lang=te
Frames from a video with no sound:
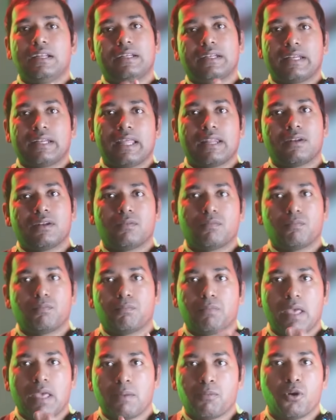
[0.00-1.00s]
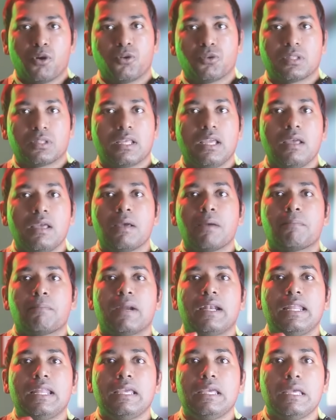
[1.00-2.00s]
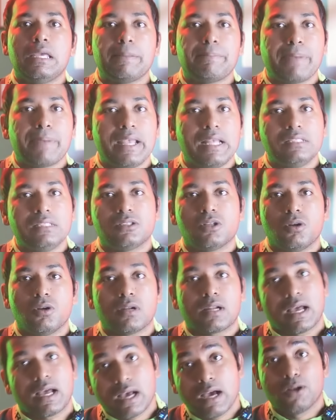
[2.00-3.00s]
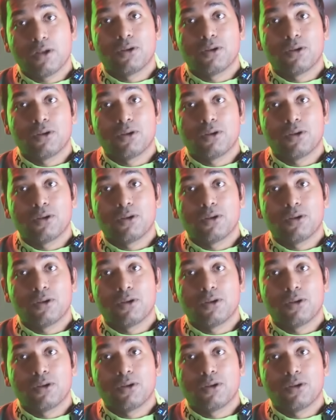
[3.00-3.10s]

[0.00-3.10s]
టెన్ అబోవ్ ఉంది మళ్ళీ ఈ పెయిన్స్లో రకాలు